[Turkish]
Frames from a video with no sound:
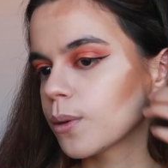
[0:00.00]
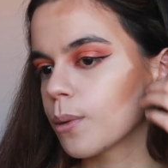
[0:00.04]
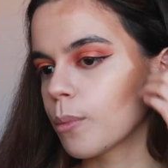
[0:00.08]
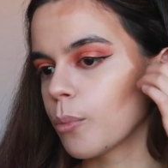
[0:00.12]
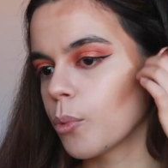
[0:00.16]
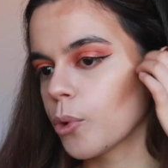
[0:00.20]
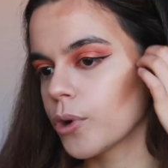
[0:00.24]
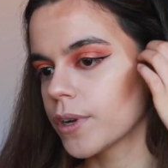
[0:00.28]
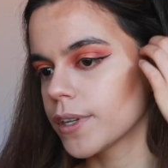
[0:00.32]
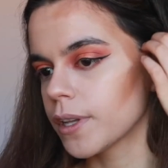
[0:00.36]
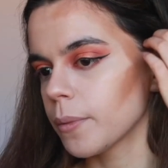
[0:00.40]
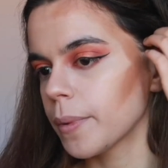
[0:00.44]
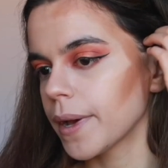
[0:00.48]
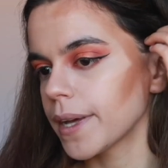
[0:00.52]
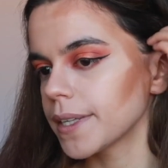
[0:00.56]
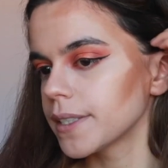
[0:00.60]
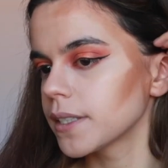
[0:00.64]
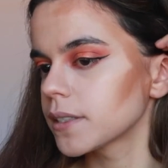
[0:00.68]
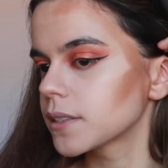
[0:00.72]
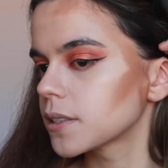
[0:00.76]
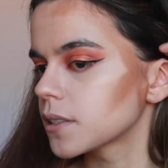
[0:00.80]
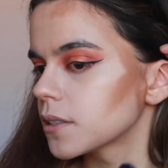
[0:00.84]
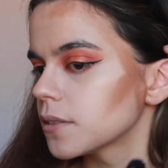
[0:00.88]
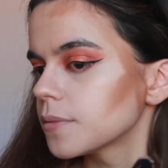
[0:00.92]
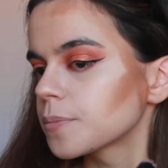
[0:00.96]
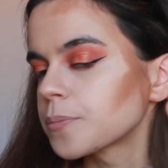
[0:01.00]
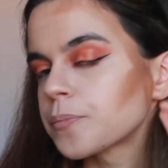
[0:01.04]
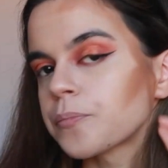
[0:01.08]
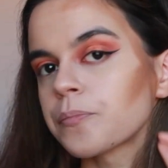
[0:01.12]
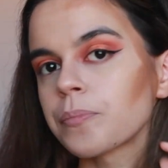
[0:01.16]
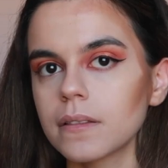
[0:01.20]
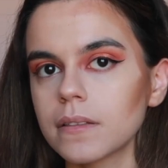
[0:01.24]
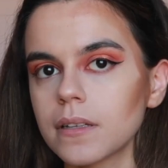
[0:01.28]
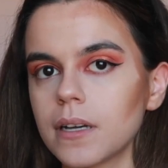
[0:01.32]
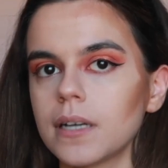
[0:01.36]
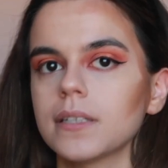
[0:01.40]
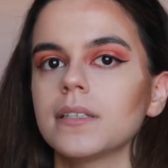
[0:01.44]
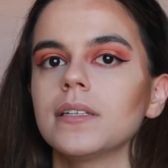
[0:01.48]
Gibi. Bu arada ben yazın
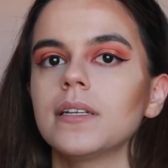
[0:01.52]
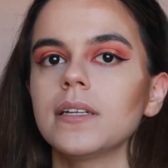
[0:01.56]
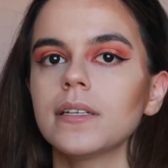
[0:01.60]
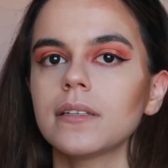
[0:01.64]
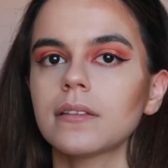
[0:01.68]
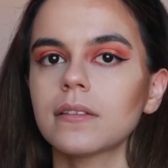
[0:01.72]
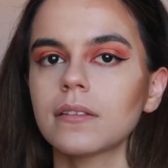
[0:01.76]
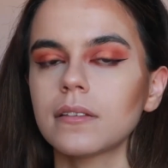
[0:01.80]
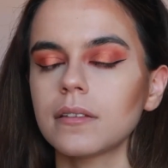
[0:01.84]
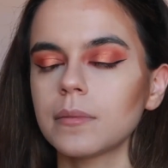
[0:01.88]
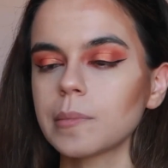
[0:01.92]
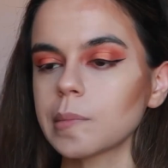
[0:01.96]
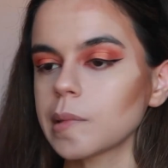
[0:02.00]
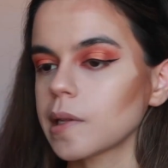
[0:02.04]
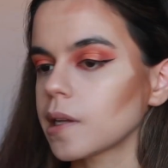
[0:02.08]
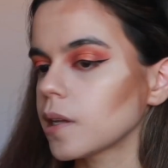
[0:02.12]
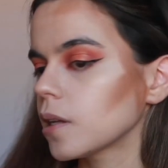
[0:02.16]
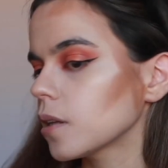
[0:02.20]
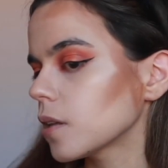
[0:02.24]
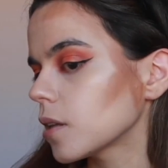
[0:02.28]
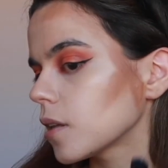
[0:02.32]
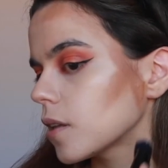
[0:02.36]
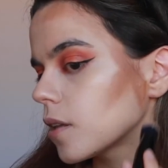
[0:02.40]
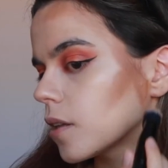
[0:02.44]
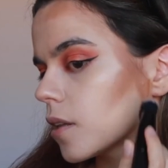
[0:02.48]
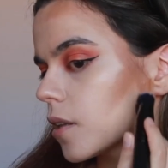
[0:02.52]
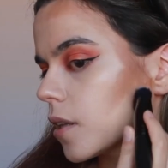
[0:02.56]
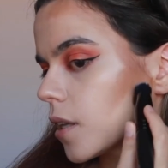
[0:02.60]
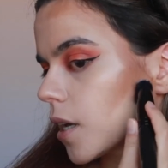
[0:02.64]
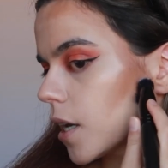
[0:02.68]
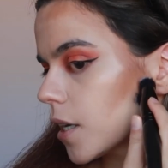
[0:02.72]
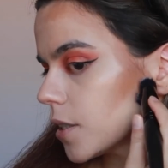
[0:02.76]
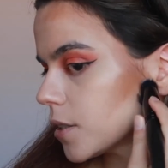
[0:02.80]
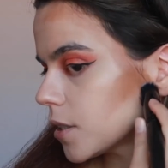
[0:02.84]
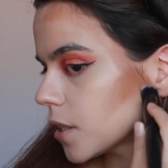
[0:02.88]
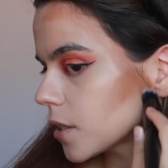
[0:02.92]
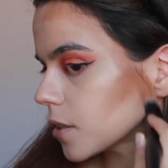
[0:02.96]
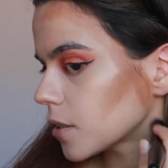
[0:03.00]
tatile gittiğimde
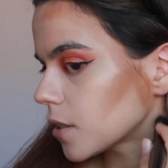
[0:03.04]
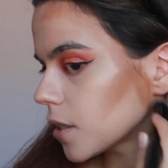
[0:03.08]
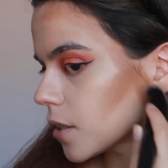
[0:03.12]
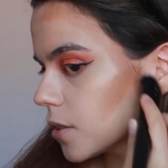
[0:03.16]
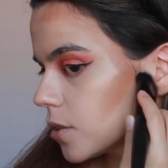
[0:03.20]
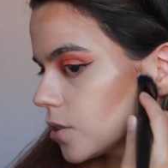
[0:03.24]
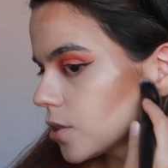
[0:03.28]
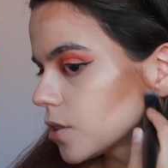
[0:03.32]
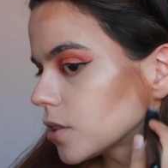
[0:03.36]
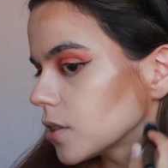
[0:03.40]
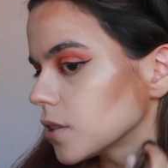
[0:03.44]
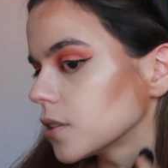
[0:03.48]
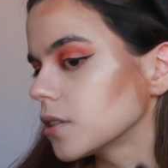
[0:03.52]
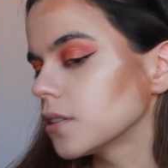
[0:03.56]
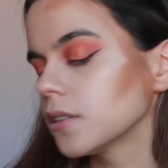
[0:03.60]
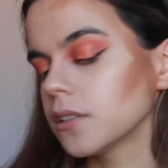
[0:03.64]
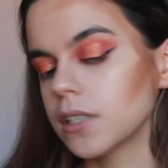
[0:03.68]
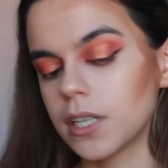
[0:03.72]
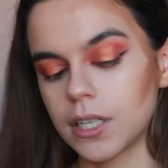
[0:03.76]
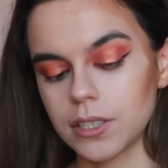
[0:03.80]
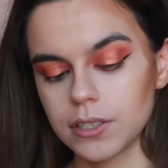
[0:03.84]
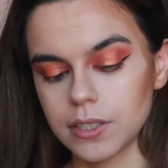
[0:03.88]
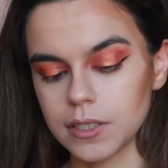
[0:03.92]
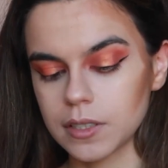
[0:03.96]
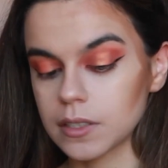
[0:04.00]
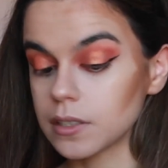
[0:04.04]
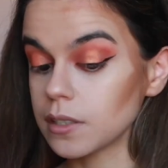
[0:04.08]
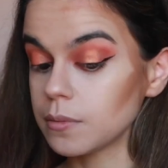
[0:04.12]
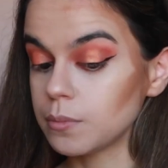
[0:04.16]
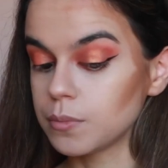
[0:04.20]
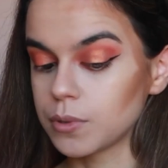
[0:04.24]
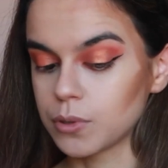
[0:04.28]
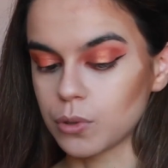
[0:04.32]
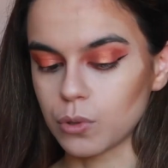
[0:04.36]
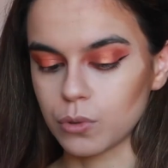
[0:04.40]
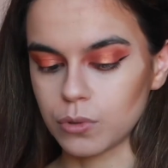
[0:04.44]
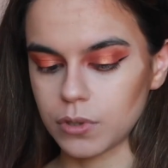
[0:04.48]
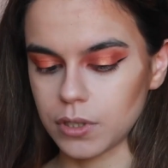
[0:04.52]
gerçekten
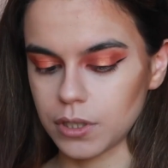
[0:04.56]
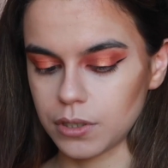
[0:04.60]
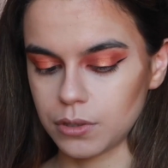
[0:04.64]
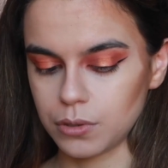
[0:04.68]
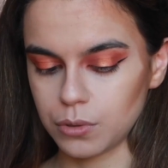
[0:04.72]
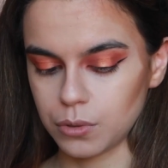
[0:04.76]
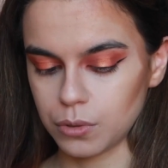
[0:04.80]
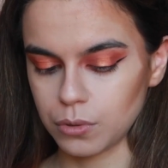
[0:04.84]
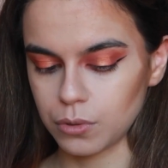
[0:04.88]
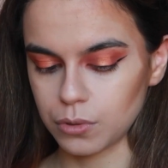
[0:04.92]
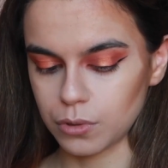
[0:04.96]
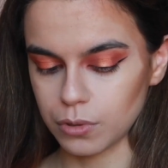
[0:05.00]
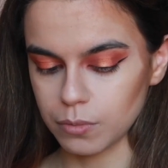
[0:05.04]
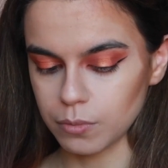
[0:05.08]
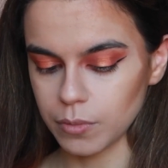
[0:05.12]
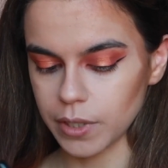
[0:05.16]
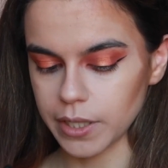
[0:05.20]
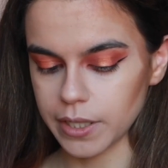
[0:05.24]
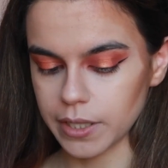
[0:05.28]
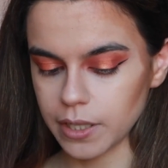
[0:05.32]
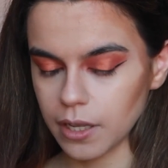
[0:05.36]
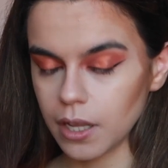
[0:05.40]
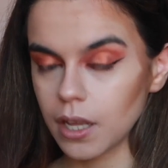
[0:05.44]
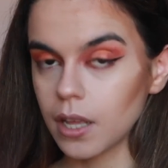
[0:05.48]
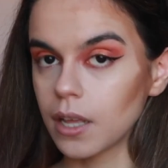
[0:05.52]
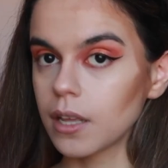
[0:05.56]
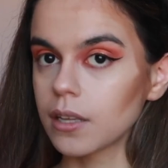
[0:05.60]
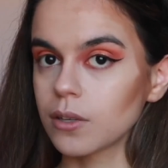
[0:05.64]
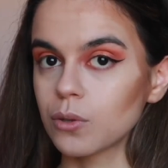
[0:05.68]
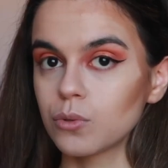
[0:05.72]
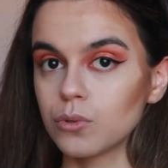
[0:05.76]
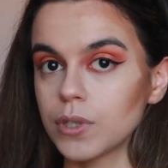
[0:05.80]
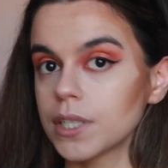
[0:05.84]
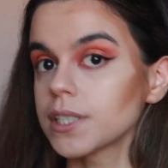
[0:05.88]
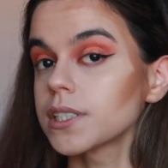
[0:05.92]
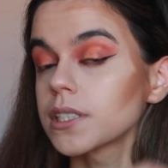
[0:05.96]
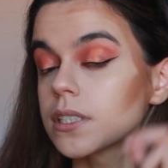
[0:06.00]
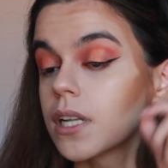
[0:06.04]
çılgınlarcasına bronzlaşıyorum. Hani
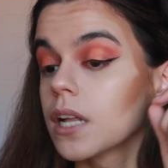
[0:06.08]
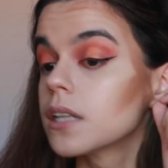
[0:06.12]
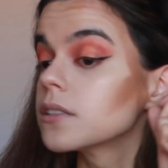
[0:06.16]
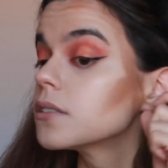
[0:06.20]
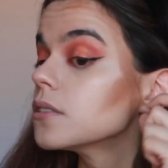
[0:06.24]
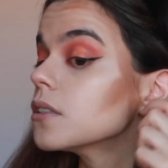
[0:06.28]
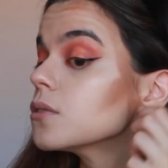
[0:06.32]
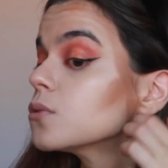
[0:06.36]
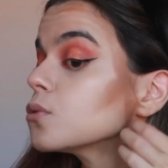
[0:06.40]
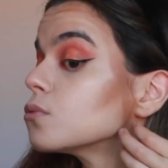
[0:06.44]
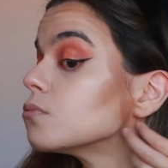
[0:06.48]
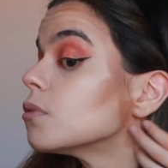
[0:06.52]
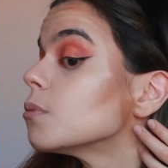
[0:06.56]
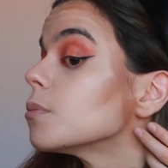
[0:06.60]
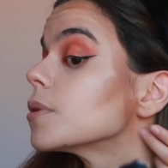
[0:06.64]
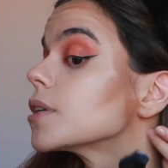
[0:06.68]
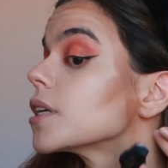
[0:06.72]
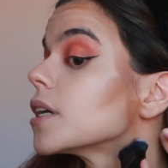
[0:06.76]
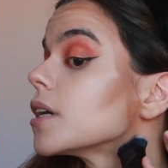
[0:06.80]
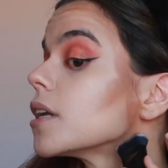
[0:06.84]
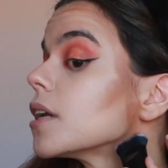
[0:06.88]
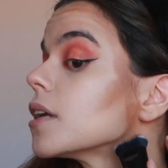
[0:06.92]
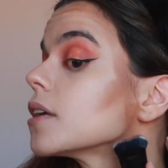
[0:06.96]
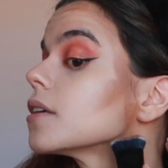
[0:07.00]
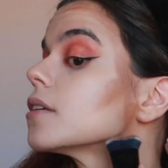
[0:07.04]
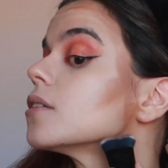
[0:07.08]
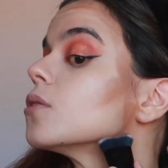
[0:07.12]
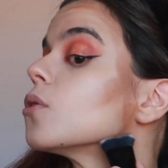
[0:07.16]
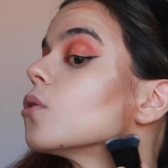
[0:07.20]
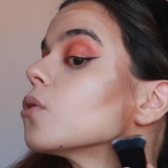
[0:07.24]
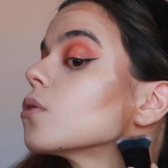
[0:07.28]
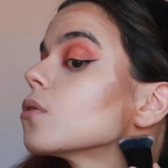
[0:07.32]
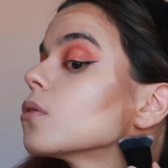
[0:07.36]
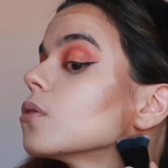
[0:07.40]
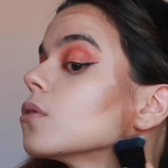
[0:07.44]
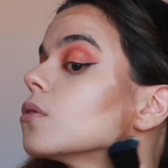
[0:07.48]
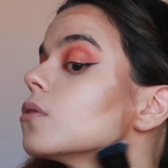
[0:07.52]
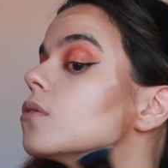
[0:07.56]
güneşin altında durmama gerek
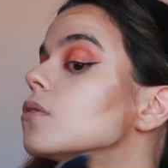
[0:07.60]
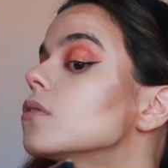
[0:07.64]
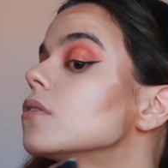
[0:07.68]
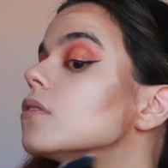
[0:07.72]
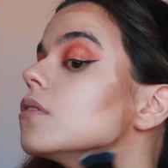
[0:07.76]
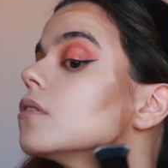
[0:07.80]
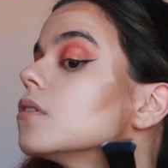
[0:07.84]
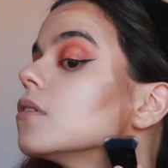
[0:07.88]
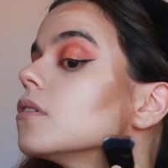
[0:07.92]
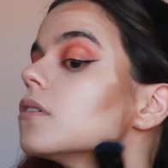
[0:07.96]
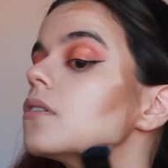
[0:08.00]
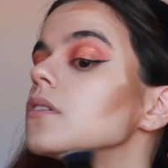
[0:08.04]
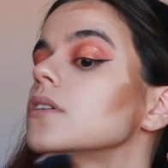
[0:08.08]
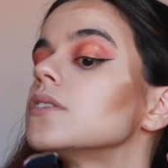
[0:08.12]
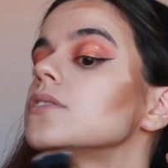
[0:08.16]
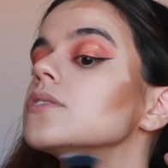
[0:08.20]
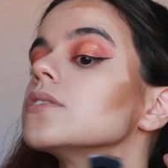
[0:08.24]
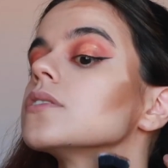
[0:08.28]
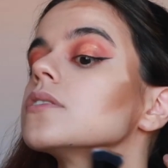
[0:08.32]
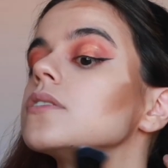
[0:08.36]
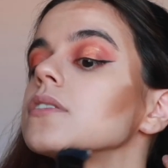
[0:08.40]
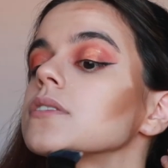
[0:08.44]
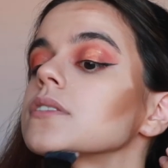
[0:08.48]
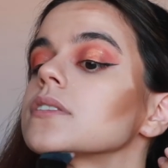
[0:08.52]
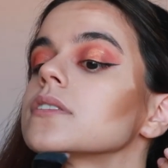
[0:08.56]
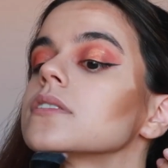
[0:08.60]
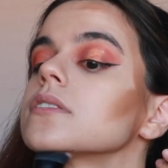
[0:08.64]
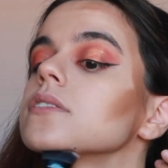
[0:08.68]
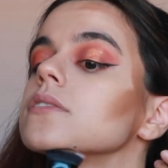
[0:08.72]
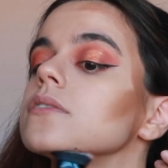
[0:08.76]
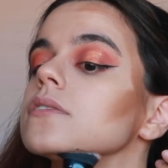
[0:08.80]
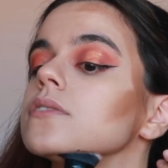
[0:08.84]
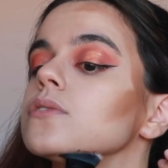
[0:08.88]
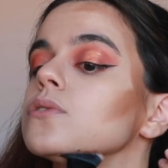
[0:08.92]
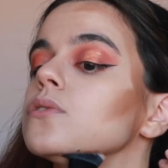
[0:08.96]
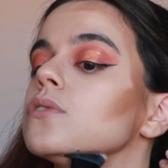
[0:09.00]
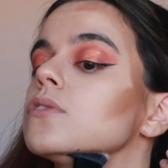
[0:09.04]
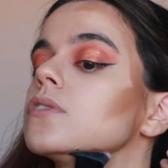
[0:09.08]
yok.
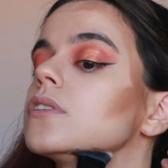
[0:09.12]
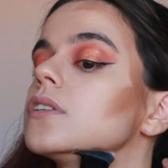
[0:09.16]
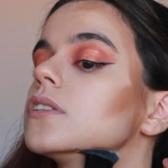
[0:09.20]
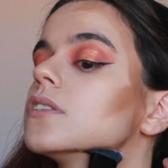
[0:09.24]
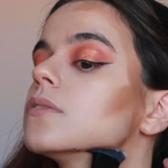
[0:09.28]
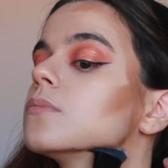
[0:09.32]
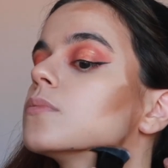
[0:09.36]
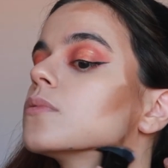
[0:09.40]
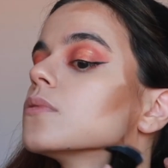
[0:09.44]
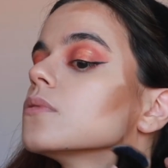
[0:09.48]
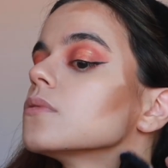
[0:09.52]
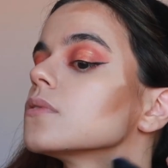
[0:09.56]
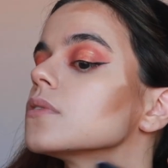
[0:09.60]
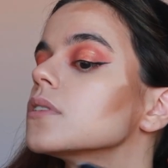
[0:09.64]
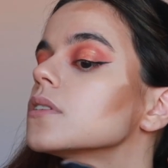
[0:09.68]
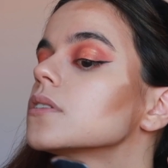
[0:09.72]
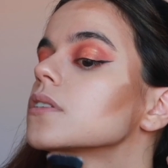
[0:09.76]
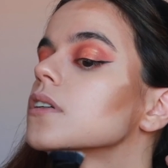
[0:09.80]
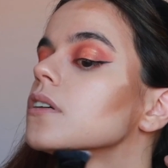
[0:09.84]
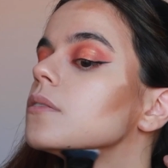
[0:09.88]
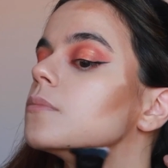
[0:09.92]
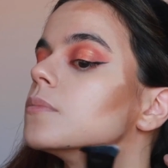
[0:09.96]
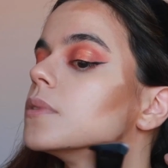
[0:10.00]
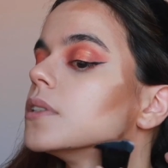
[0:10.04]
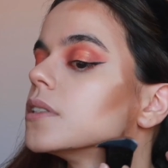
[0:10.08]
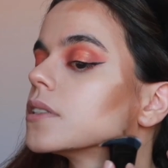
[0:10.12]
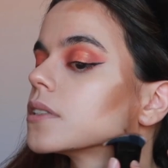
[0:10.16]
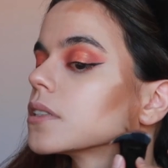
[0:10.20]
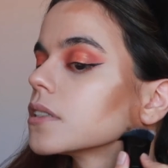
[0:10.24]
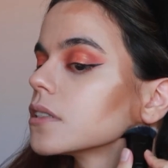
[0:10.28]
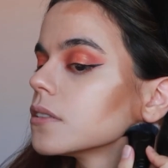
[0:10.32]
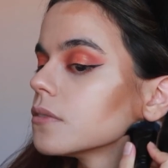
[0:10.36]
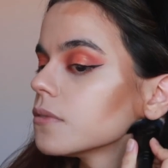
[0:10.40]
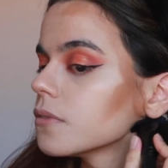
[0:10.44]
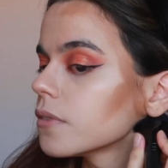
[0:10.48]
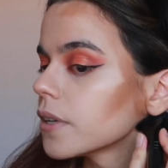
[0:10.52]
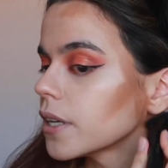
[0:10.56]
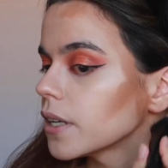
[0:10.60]
Açıkçası gölgede bronzlaşan bir
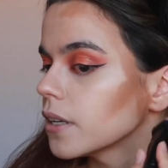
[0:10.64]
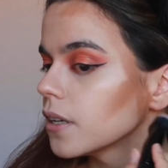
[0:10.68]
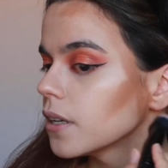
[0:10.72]
insanım